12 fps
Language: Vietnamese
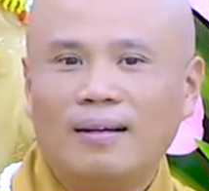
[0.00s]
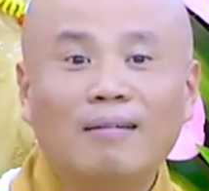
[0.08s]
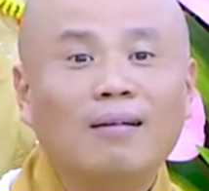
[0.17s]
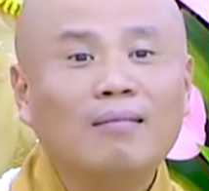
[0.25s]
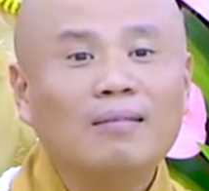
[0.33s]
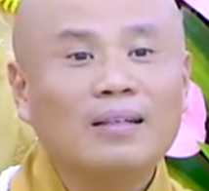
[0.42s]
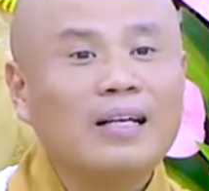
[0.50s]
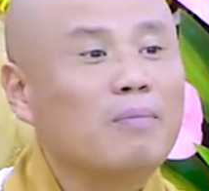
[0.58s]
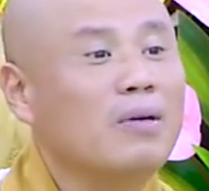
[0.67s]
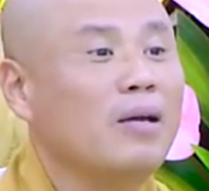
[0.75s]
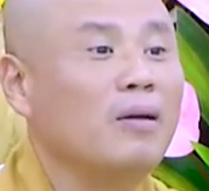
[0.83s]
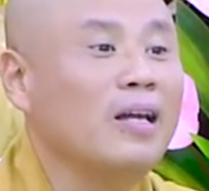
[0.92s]
Đúng không?
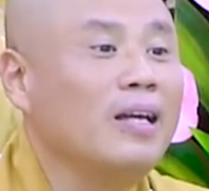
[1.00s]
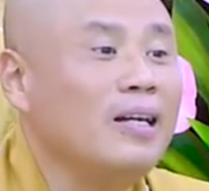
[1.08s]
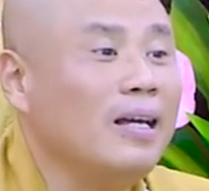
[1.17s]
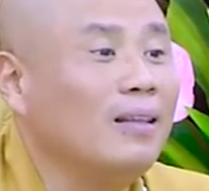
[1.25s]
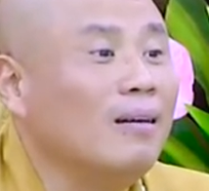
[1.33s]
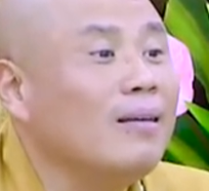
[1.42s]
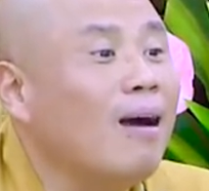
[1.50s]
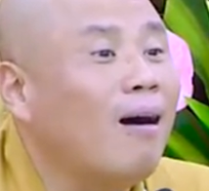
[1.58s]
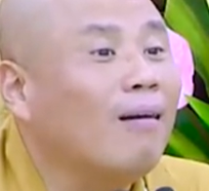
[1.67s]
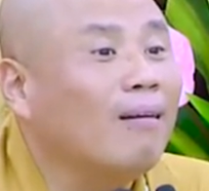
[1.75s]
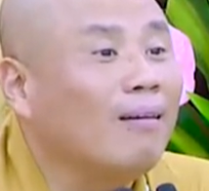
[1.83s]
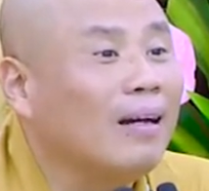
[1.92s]
Đi tự
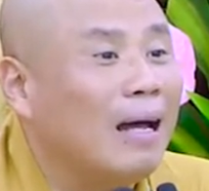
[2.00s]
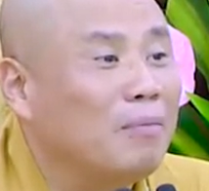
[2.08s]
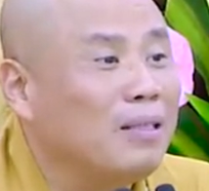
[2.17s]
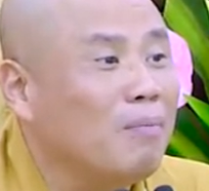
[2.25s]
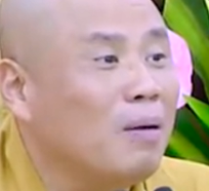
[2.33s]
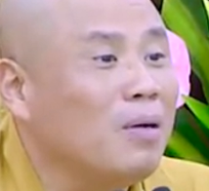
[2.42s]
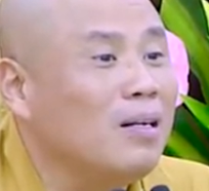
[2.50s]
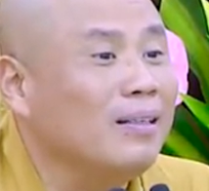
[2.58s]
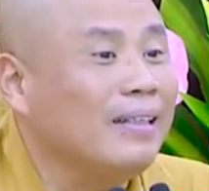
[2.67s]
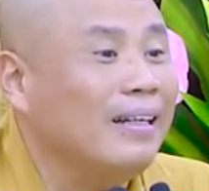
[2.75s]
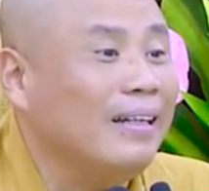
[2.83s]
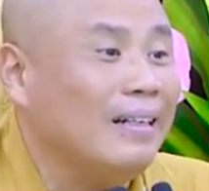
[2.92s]
do rồi làm sao mà bước
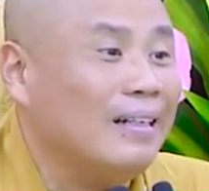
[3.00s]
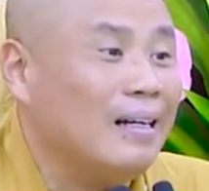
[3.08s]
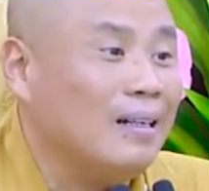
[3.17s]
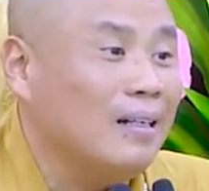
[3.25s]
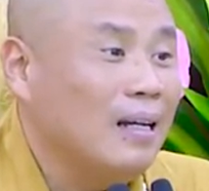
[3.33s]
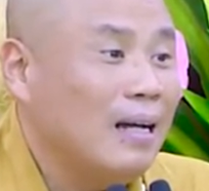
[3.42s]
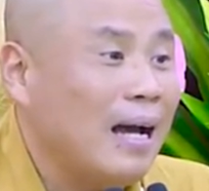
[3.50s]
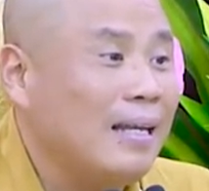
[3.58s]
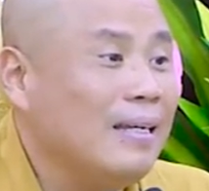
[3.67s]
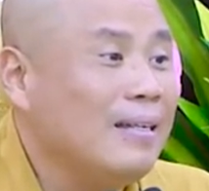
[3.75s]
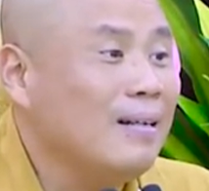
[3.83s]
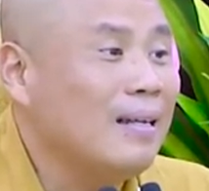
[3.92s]
chi ai
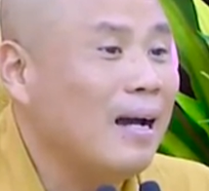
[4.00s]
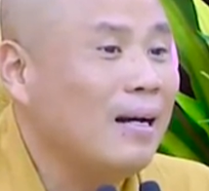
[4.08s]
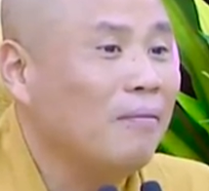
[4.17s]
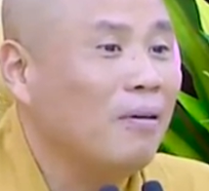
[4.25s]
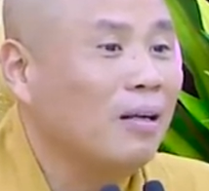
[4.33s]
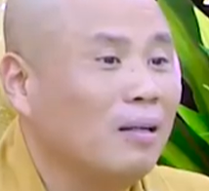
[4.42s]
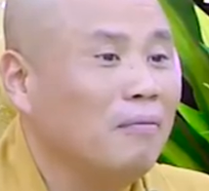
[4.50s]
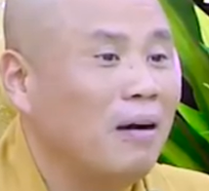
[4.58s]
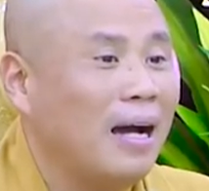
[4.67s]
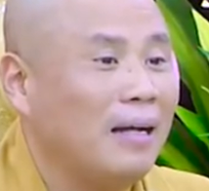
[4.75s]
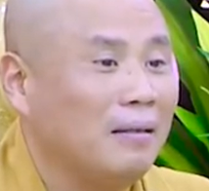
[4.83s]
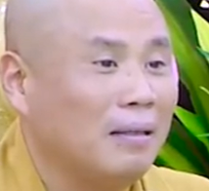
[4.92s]
dây chân trái đạo chân
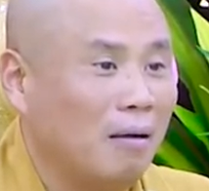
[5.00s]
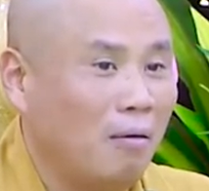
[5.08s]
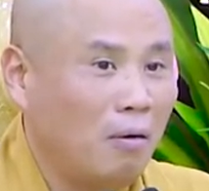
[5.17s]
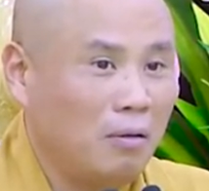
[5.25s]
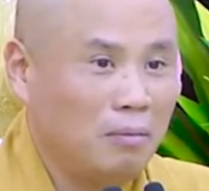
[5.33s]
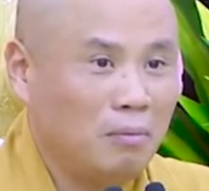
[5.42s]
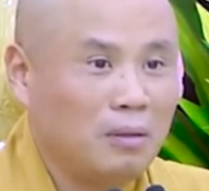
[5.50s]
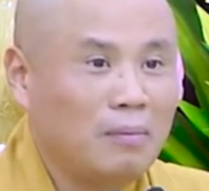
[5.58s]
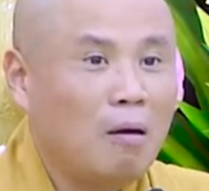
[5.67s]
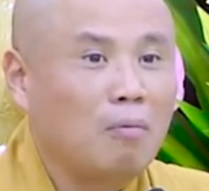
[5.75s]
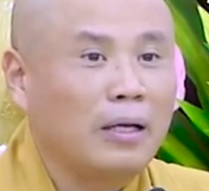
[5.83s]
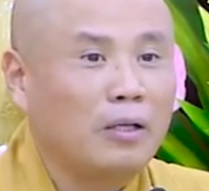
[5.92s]
phải, người ta coi
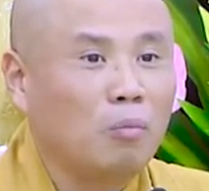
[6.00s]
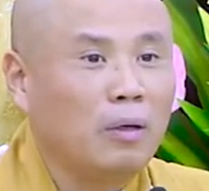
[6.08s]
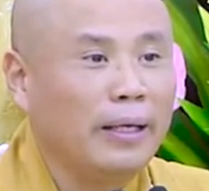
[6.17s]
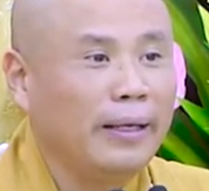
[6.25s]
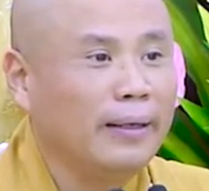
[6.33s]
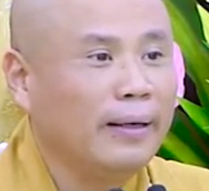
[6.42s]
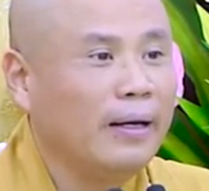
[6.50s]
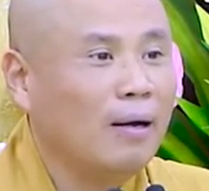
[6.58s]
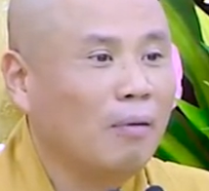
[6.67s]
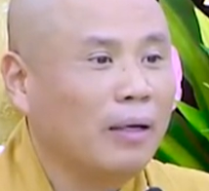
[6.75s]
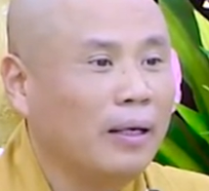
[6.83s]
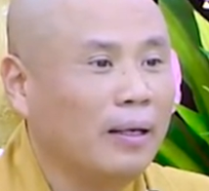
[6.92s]
ông này dũng điên đi
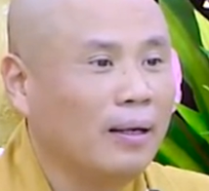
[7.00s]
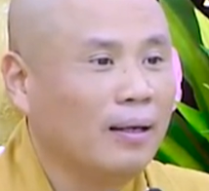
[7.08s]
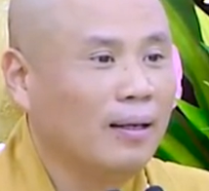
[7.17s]
đâu kìa.